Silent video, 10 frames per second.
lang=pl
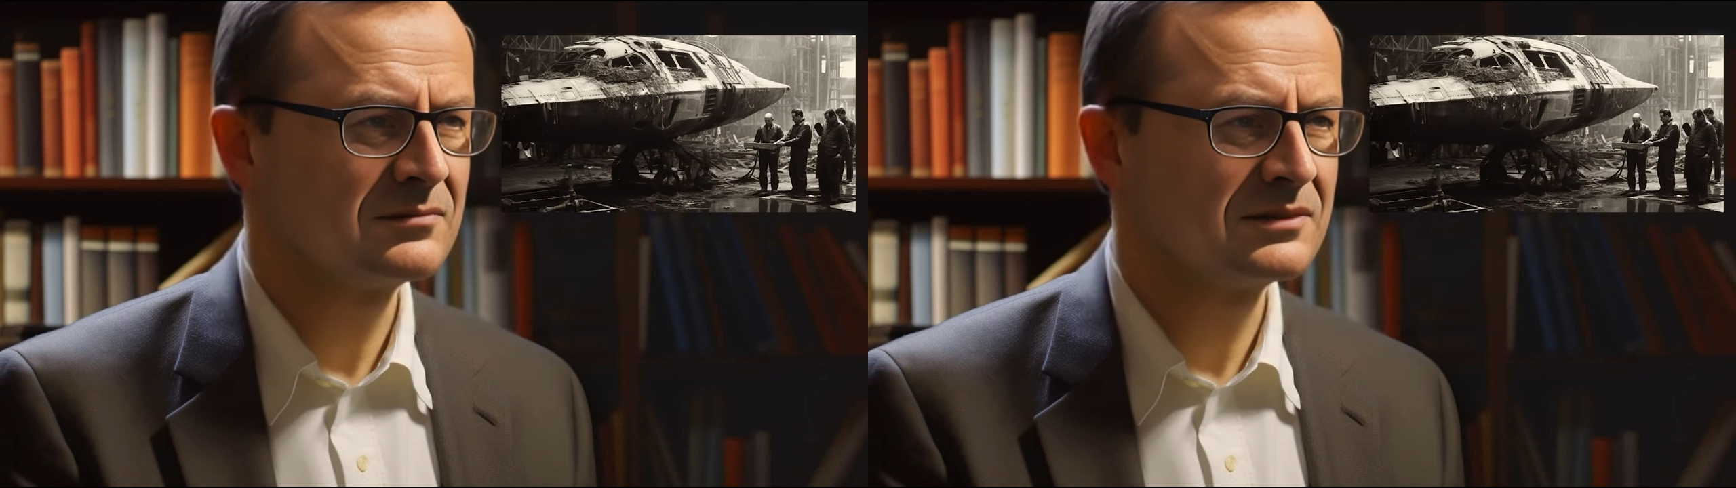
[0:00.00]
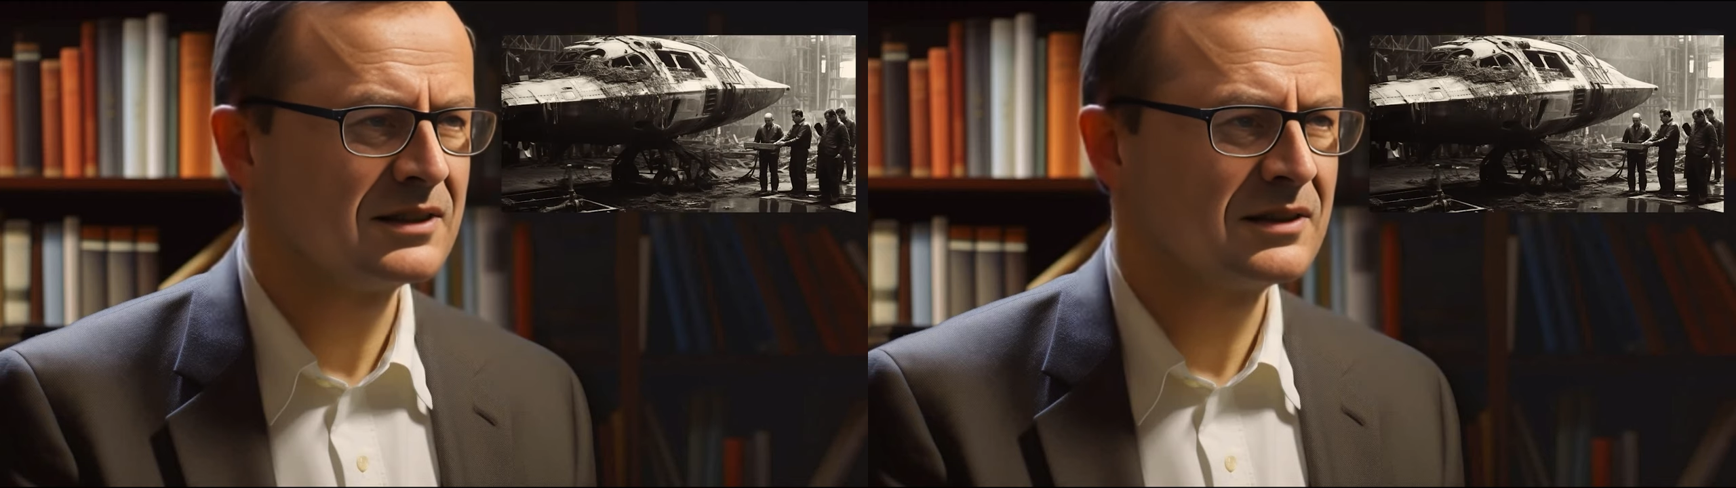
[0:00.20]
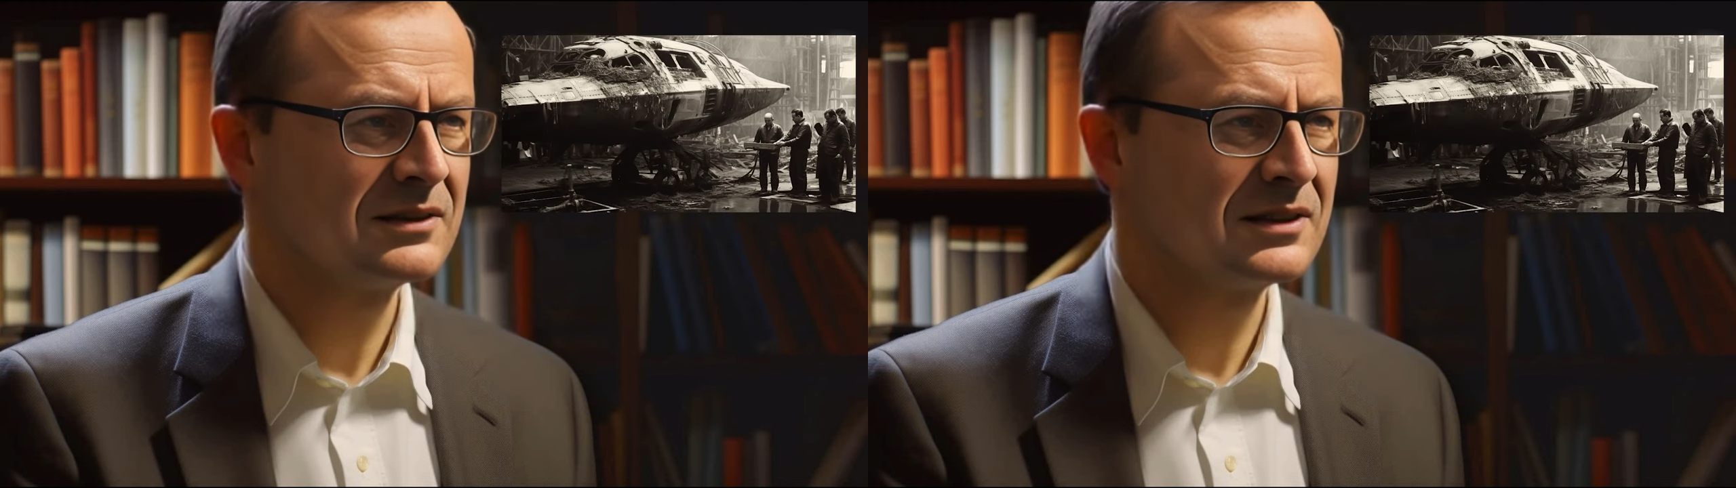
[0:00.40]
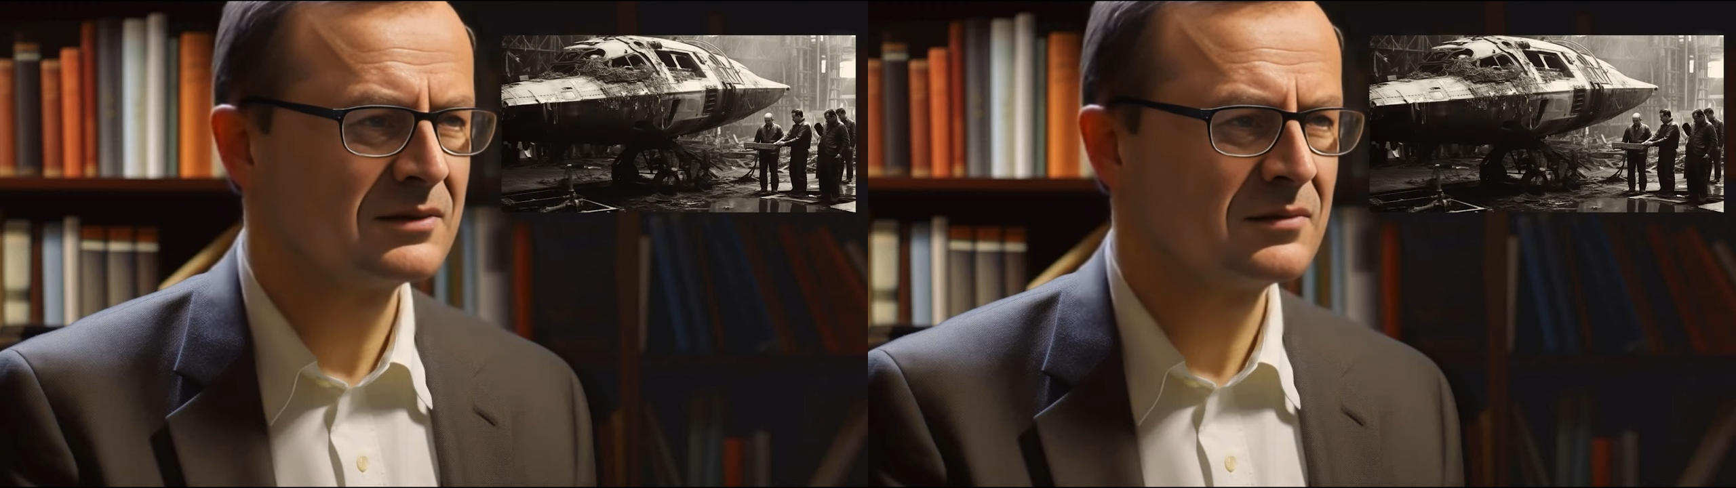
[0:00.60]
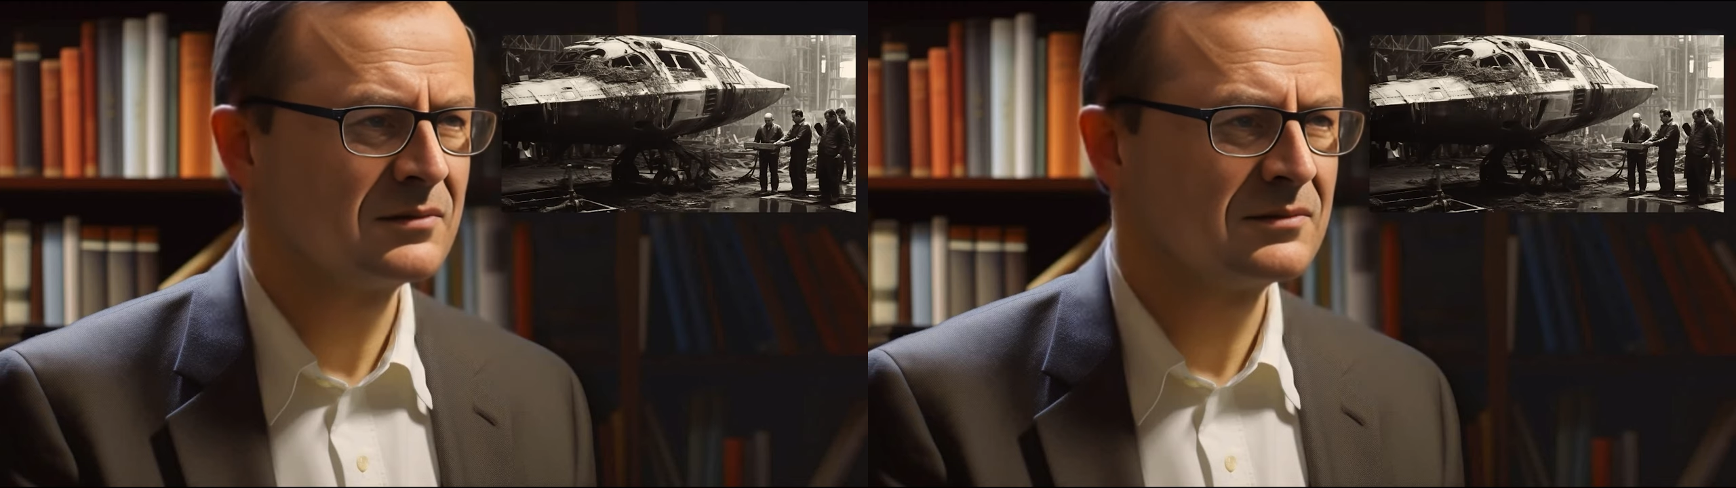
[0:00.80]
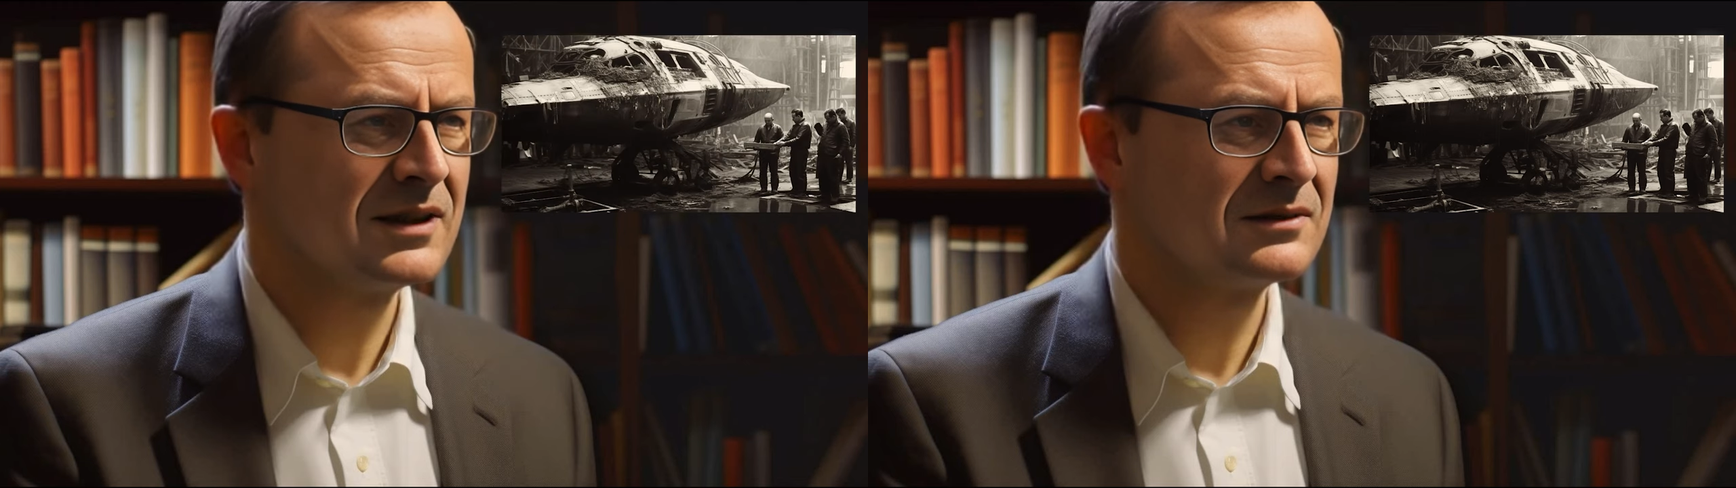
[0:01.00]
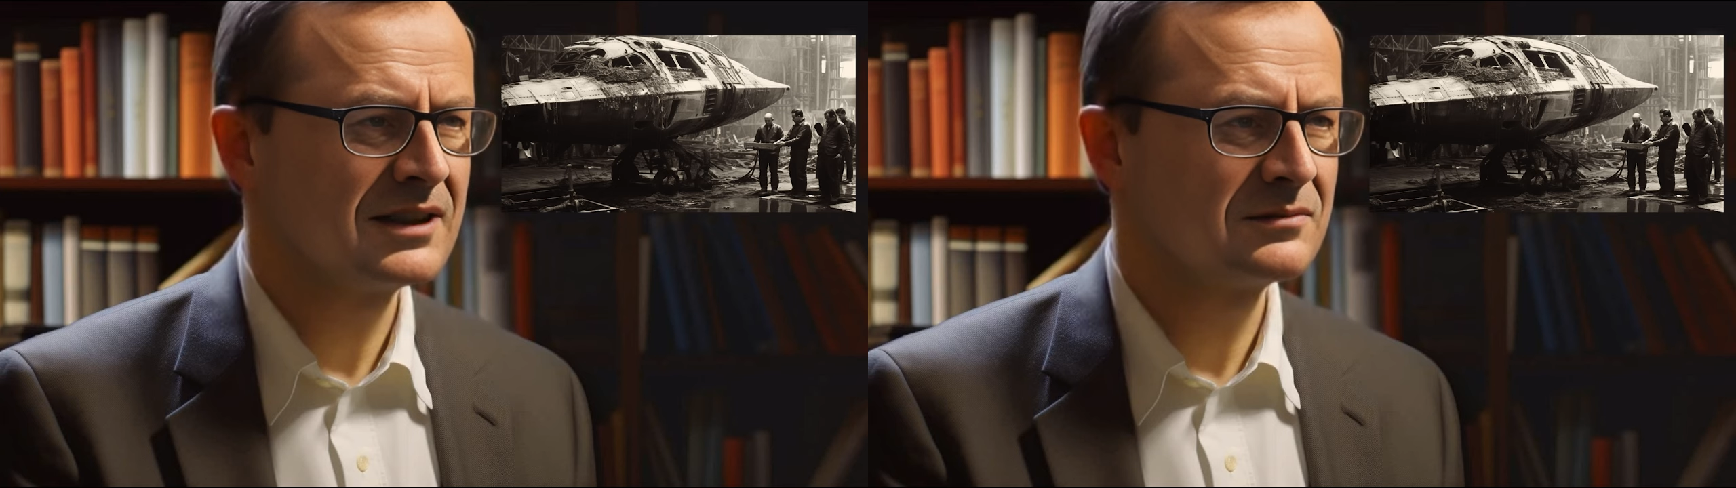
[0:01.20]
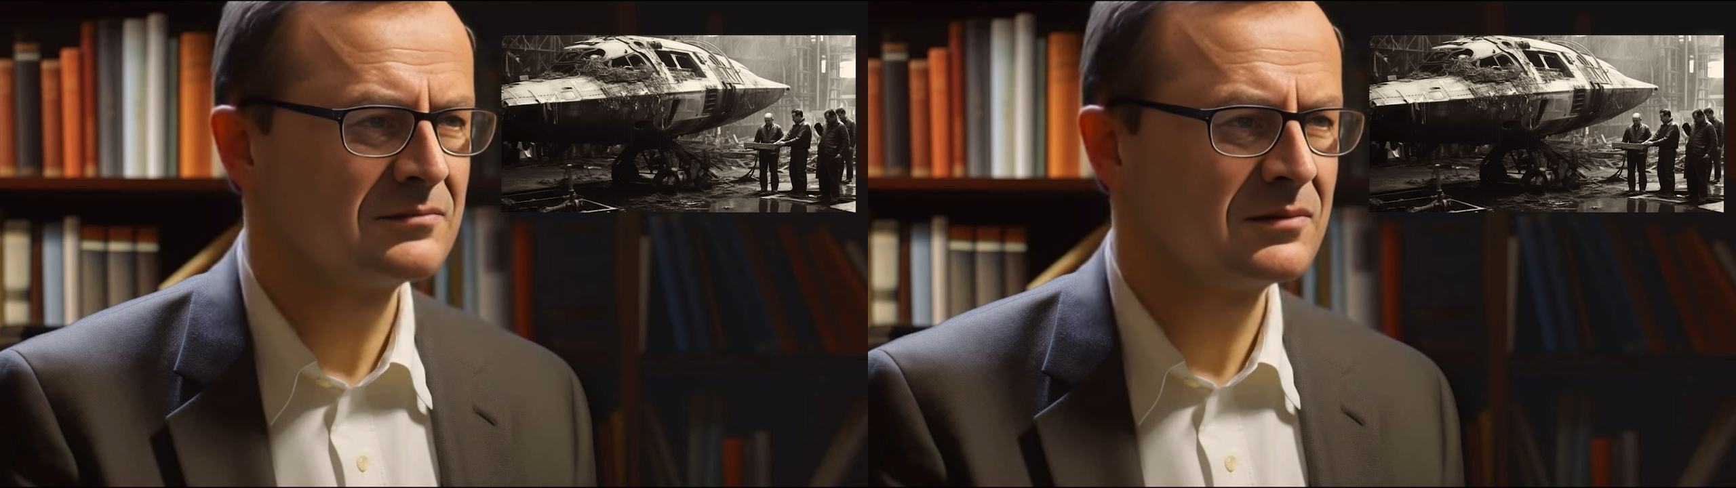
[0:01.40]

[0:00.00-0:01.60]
w skali nienotowanej